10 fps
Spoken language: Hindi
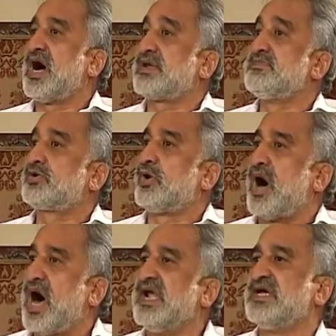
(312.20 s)
आर्मी को
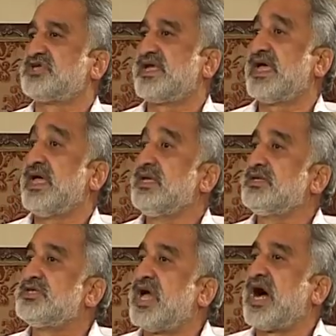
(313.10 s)
आना चाहिए
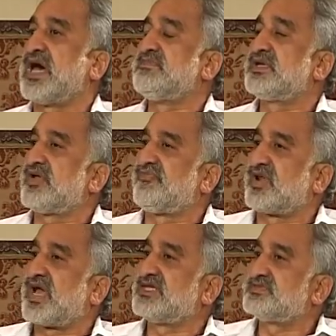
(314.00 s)
यह आर्मी के
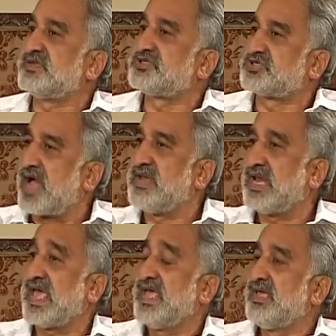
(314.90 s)
फ़राइज में शामिल
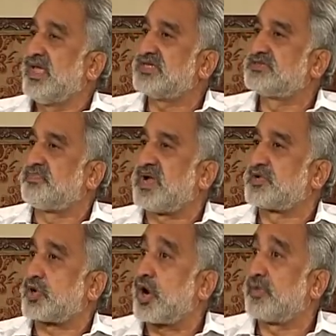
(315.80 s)
है एज
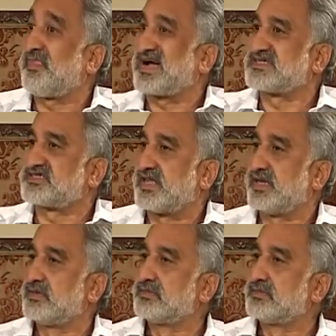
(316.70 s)
पेट्रियाट पाकिस्तानी